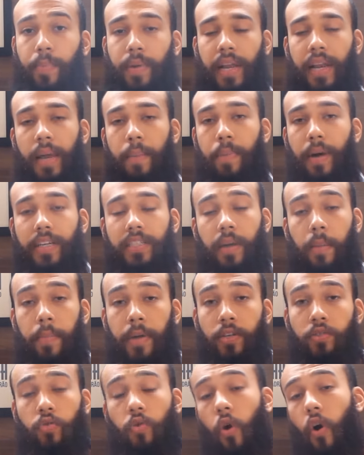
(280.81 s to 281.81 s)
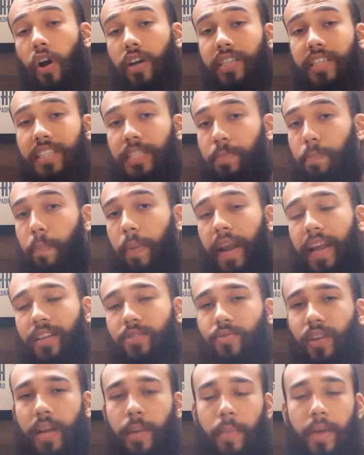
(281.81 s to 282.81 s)
Porque ele é praticamente um roche
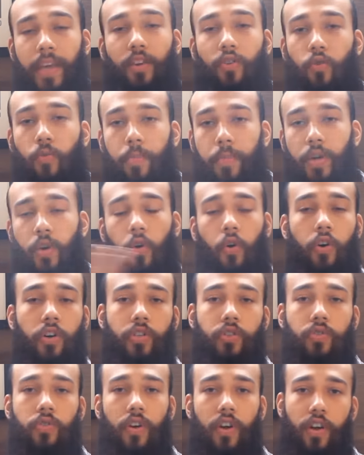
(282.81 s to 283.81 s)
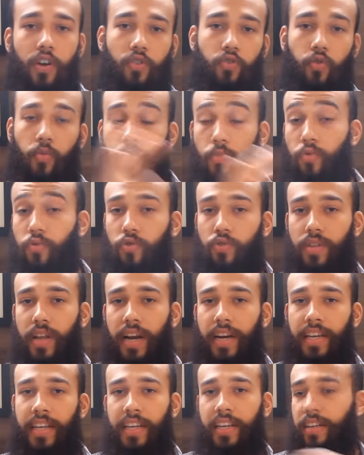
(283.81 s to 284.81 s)
expresso, ele é meio que um miojo do mundo do
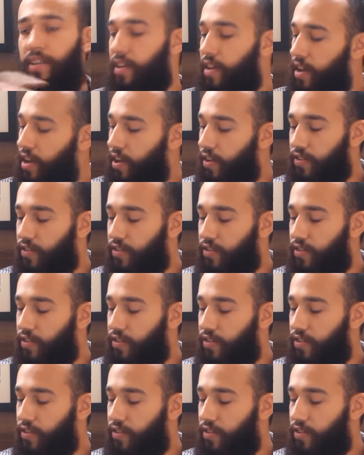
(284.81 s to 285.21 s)
narguile.